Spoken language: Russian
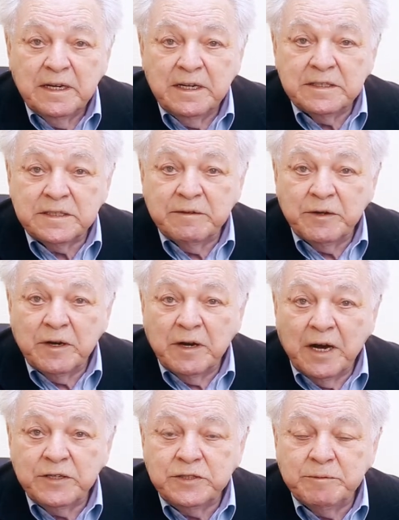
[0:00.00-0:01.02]
из того,
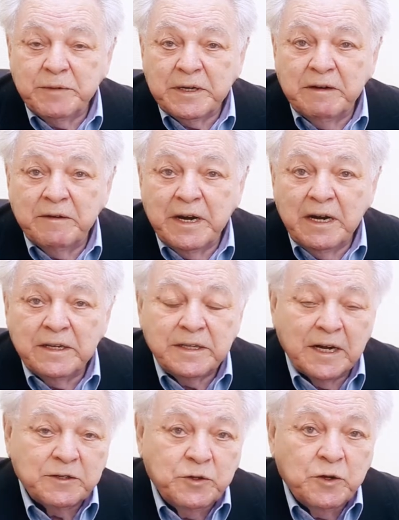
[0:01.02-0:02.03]
о чем мы говорили
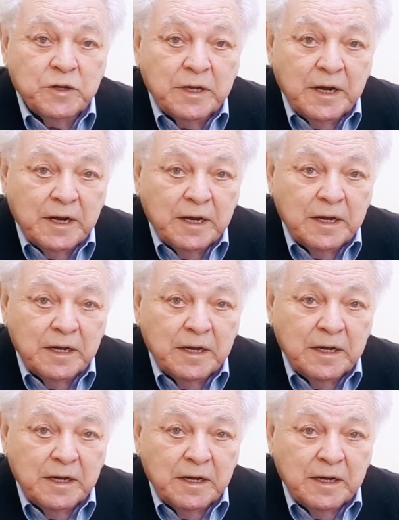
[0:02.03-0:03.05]
так долго,
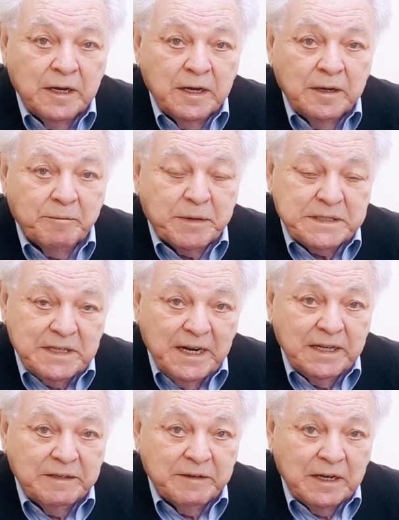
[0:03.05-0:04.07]

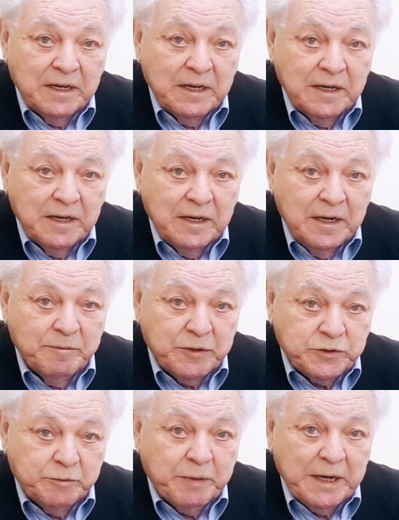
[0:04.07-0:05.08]
последовательно и
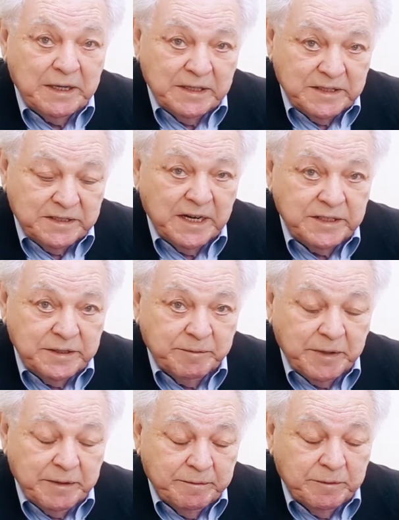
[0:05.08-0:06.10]
поступательно значимо.
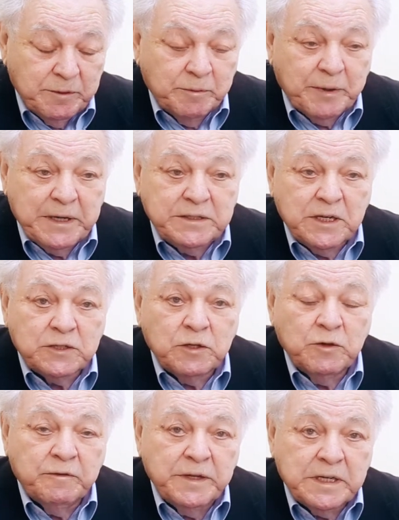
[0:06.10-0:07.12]
Что
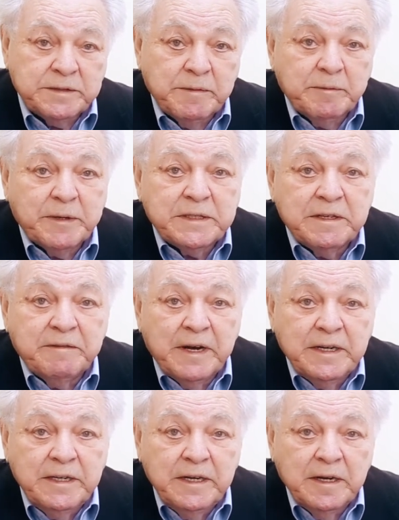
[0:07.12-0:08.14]
произошло в нашем
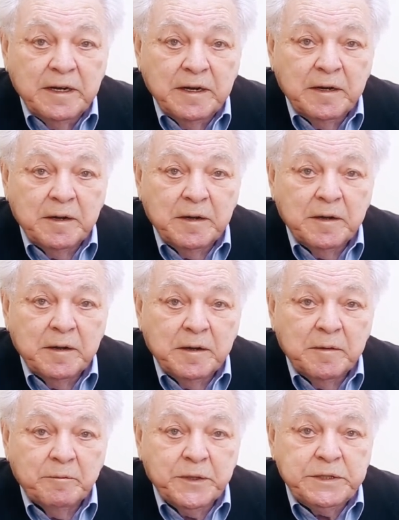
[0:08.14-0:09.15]
образовании?
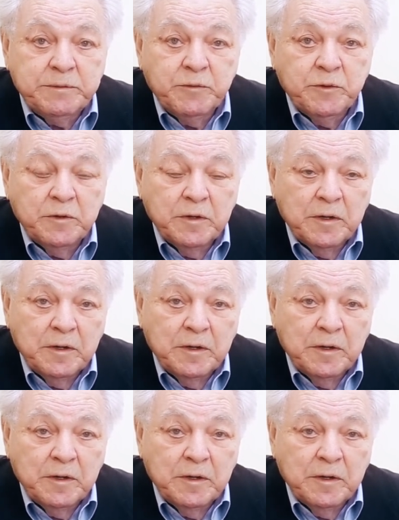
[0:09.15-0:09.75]
Почему